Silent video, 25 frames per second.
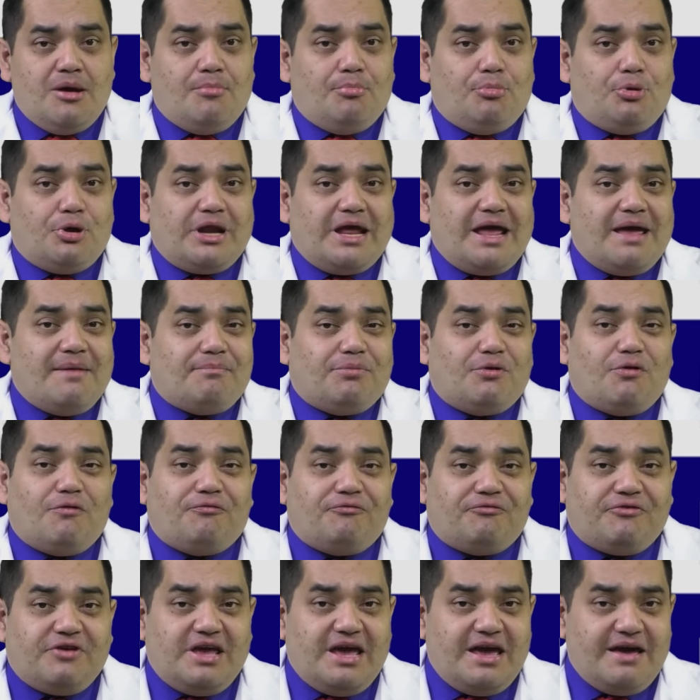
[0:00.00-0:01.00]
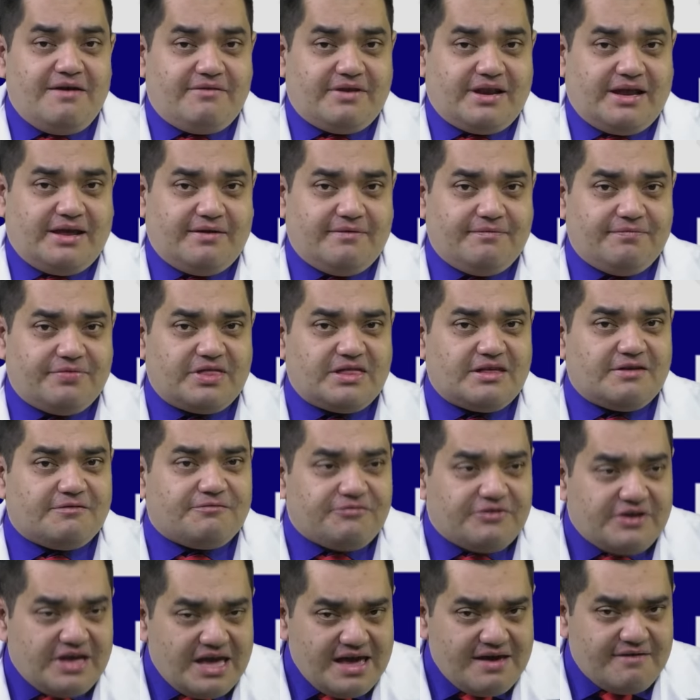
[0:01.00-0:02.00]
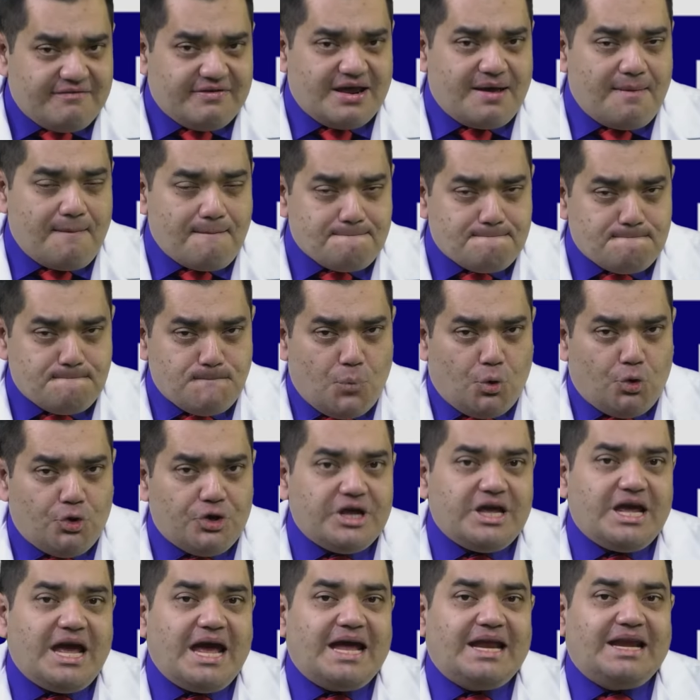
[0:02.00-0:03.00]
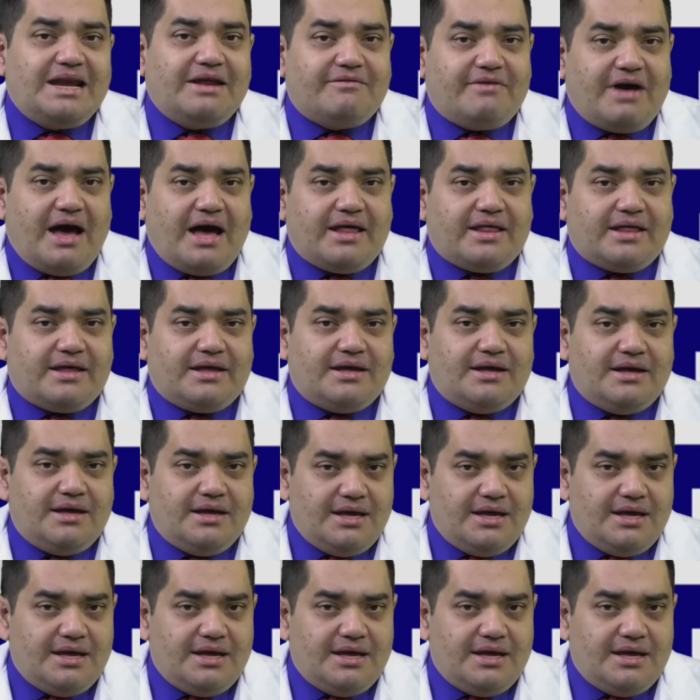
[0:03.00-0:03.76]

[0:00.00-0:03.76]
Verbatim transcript: por ejemplo, fiebre fiebre muy elevada,